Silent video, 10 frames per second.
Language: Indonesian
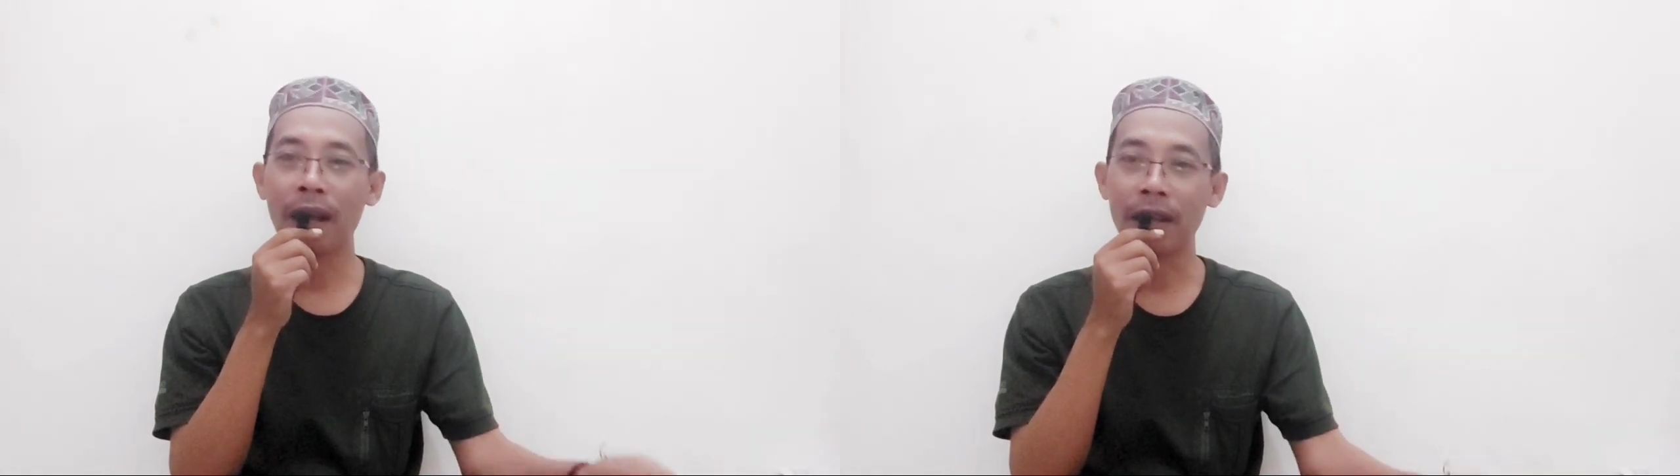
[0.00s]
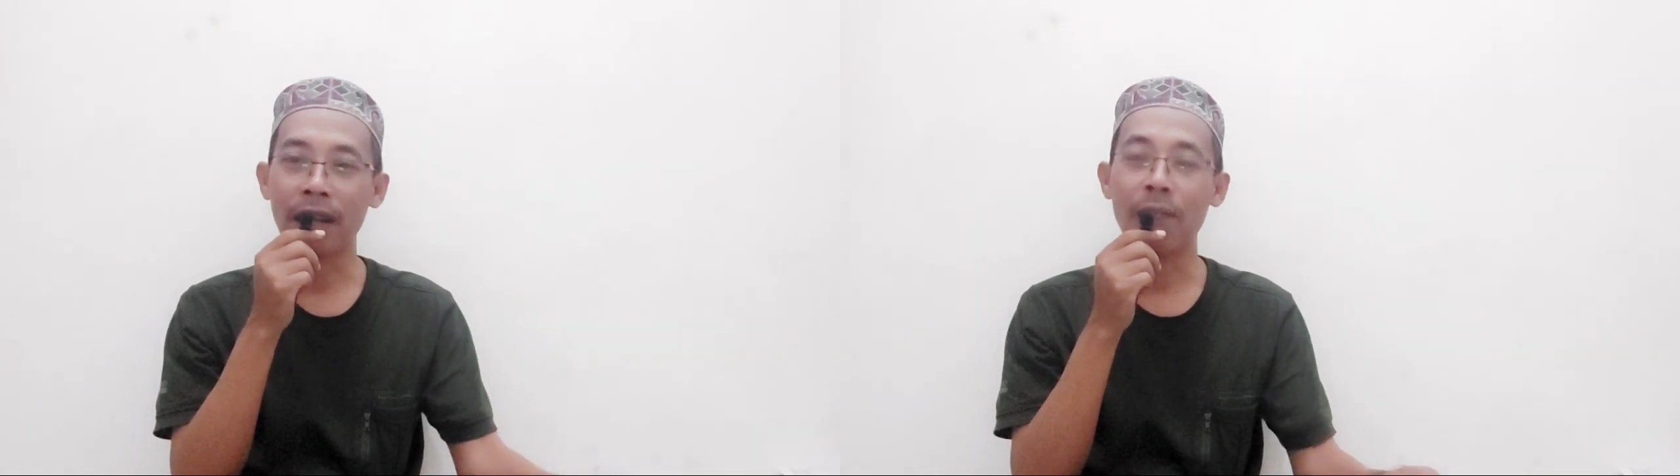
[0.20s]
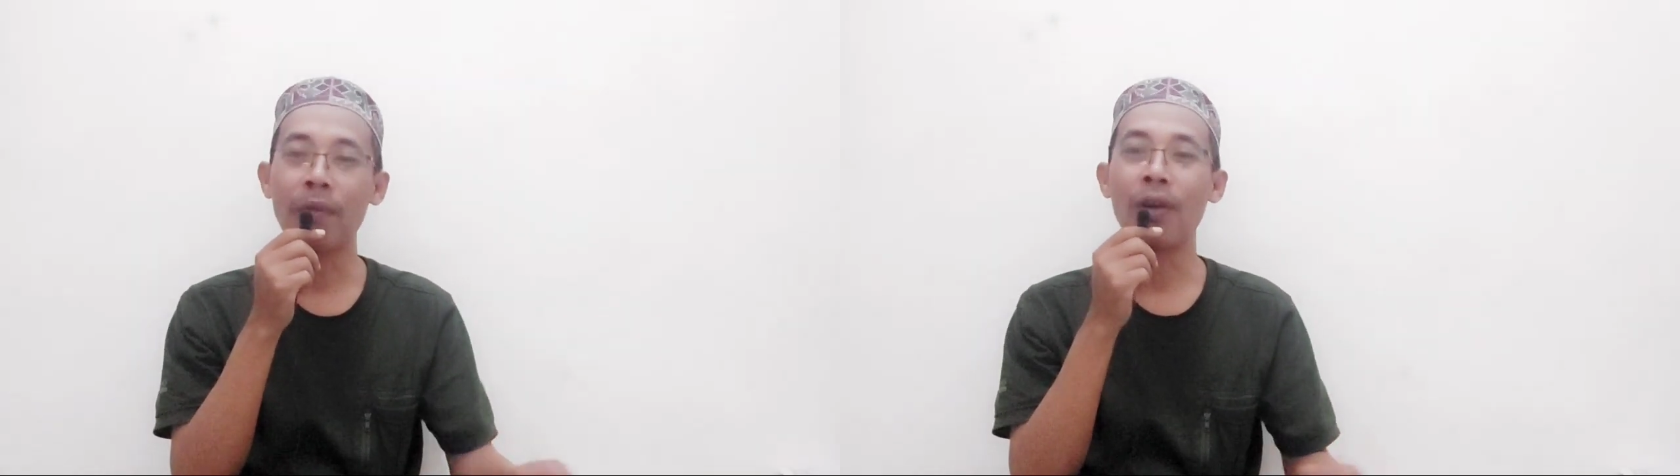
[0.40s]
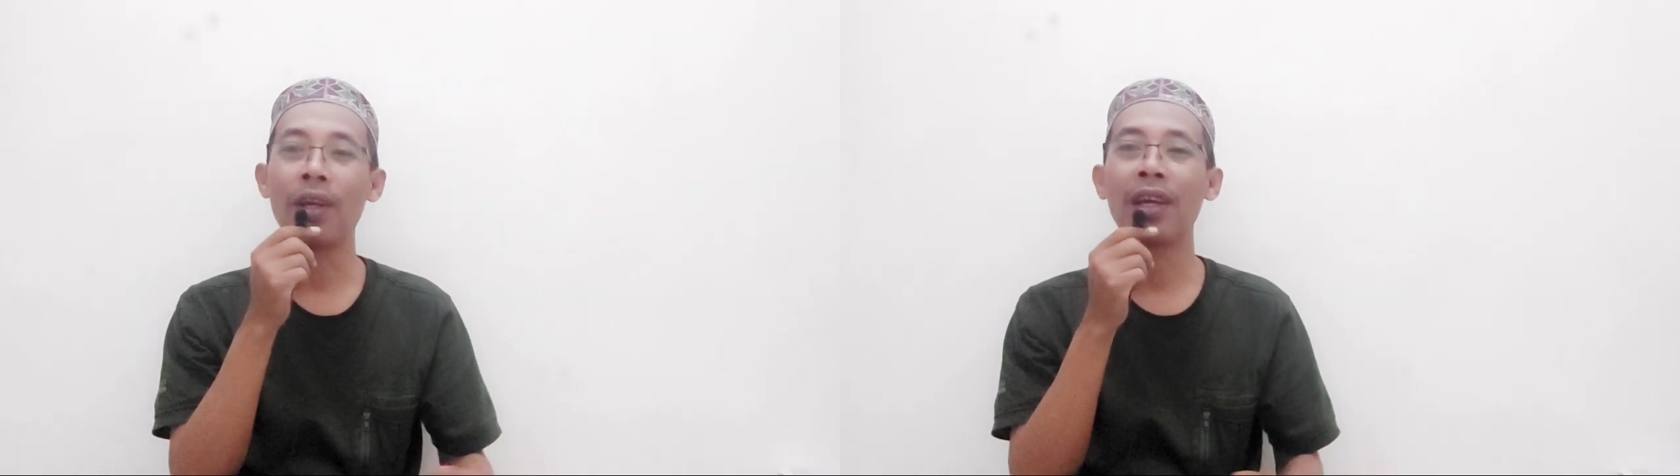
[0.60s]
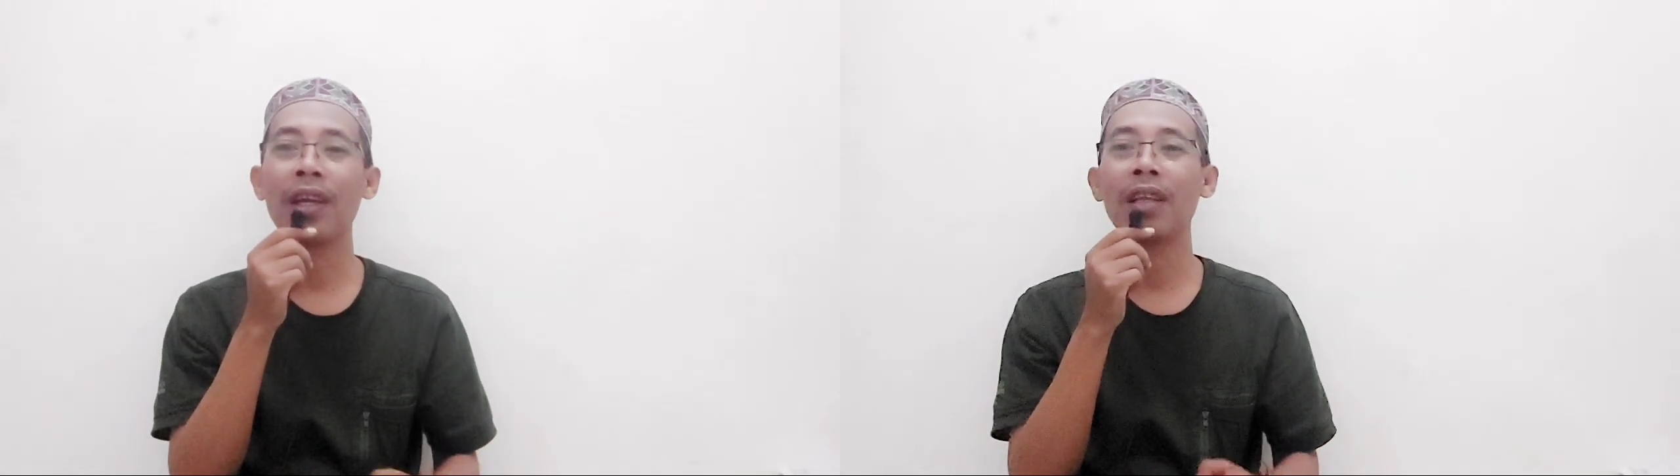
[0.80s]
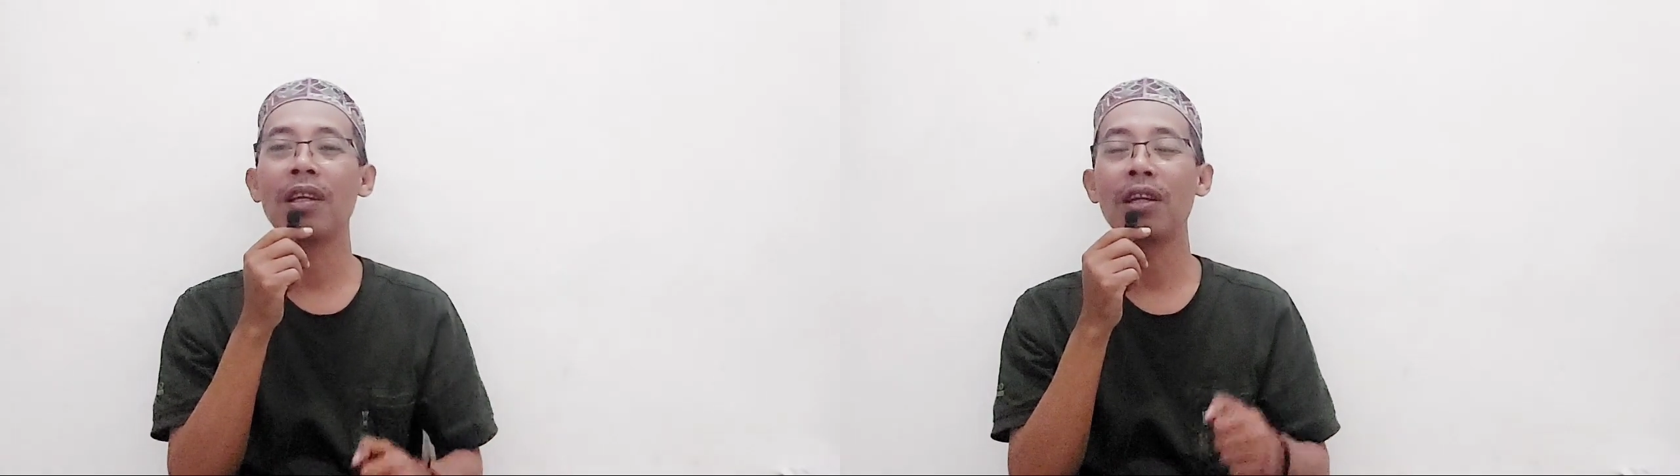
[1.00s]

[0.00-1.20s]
acara maulid,